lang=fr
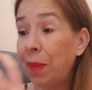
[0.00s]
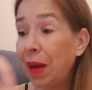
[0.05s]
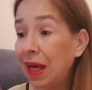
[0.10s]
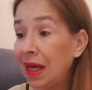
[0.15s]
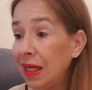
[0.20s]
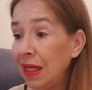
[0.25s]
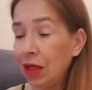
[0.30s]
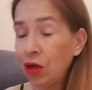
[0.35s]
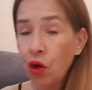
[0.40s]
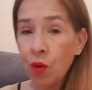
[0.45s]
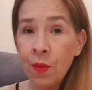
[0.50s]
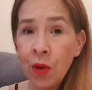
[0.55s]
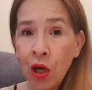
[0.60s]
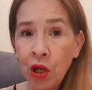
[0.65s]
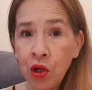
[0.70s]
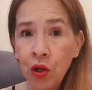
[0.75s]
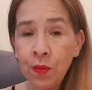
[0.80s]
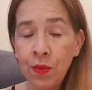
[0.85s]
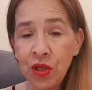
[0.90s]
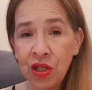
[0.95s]
pris comme
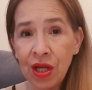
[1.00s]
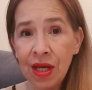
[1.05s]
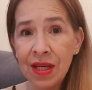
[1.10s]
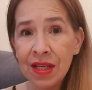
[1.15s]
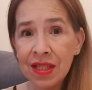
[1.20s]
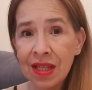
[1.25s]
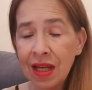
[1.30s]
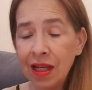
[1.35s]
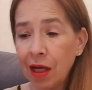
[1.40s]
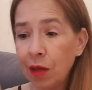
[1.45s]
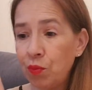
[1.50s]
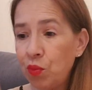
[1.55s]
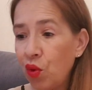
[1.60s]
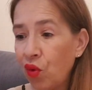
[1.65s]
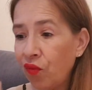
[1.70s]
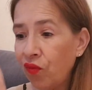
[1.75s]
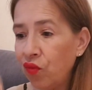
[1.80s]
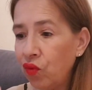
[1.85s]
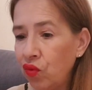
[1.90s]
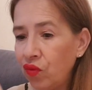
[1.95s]
un objet, c'est-à-dire
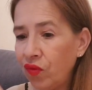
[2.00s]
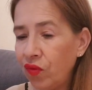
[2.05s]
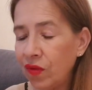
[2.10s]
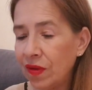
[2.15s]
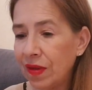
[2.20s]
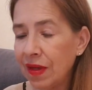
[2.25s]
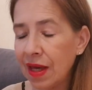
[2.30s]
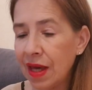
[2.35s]
pour vous,